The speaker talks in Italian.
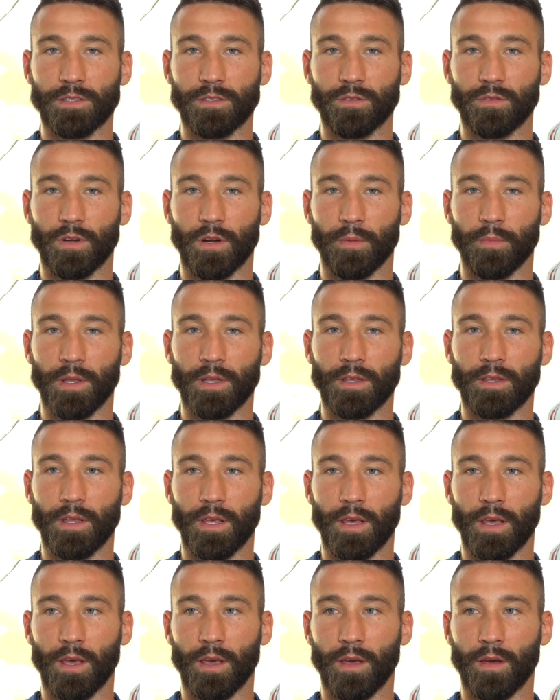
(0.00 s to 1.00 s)
è
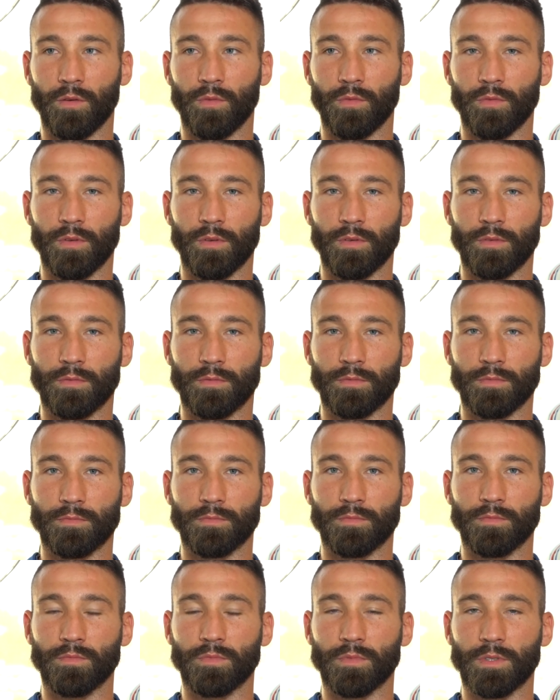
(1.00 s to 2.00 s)
sicuramente
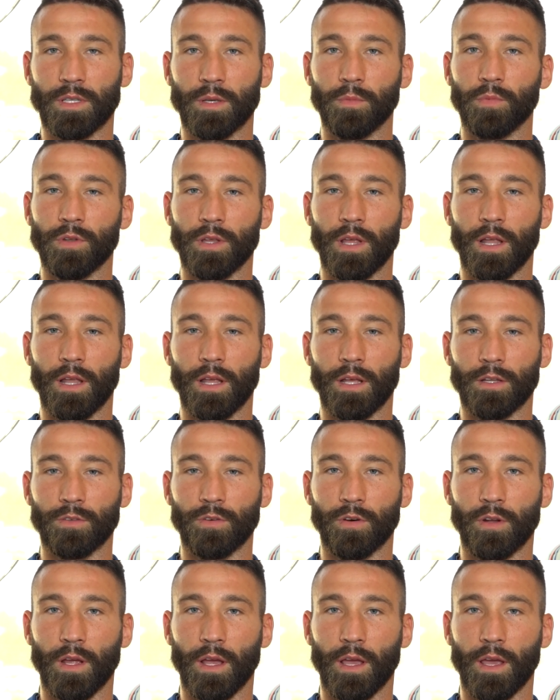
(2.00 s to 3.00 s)
un tipo di
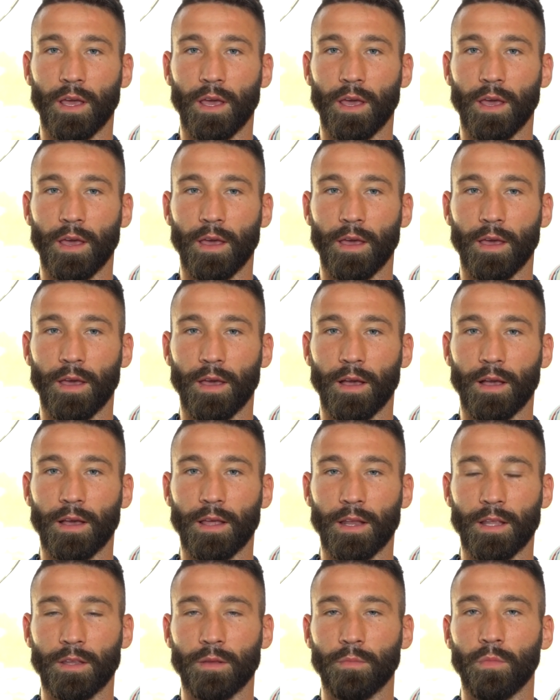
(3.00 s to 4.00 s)
allenatore che
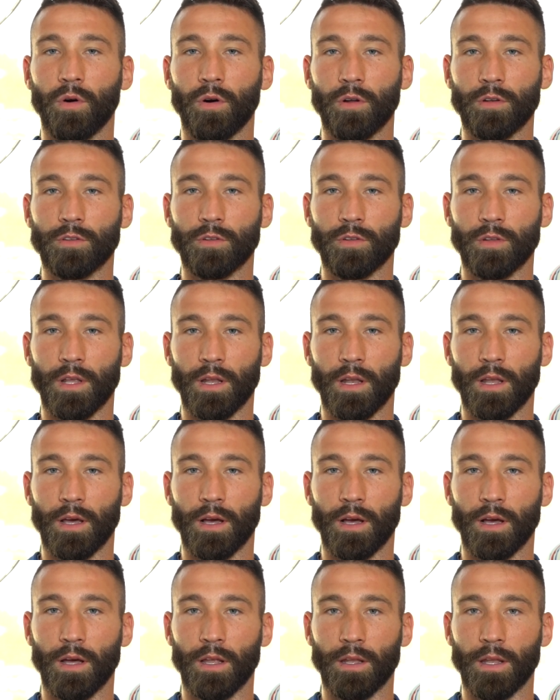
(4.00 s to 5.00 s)
crede molto nel,
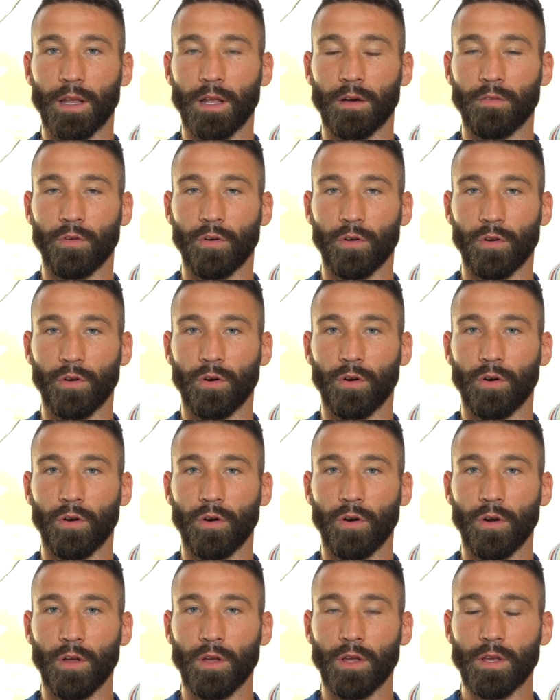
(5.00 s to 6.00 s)
nel
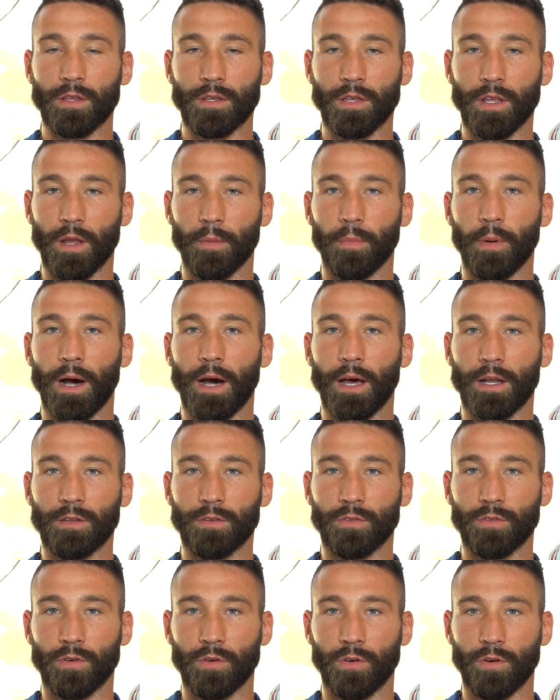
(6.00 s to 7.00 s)
lavoro di
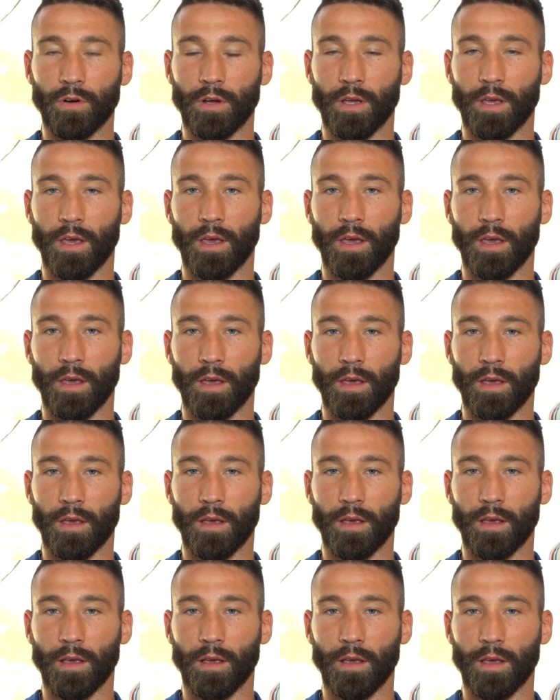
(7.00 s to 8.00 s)
reparto che,
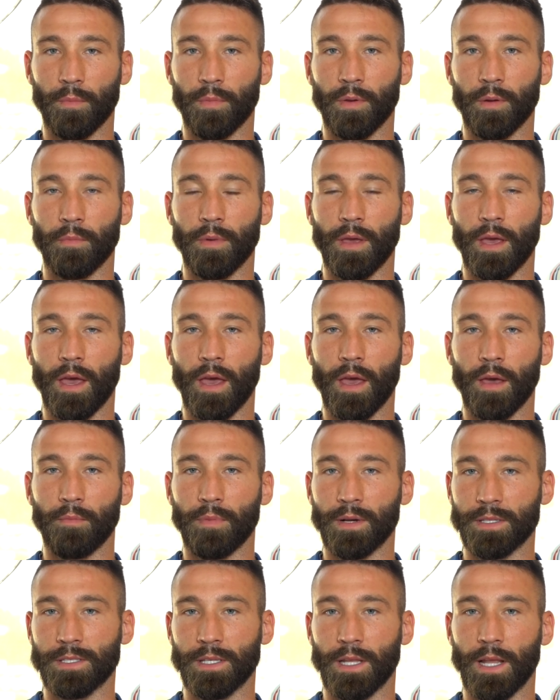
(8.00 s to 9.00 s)
che, per me è
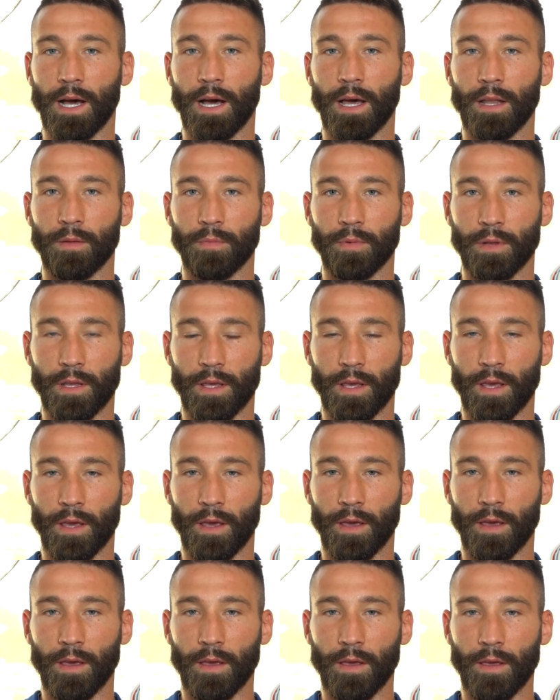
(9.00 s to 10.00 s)
basilare
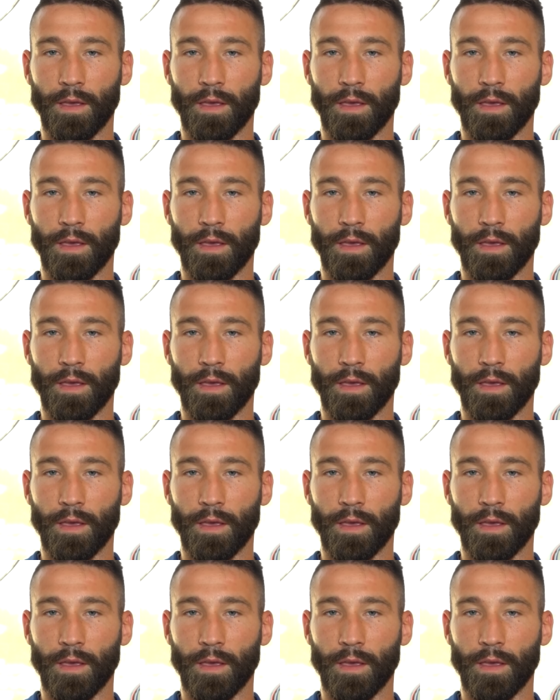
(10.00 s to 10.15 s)
perché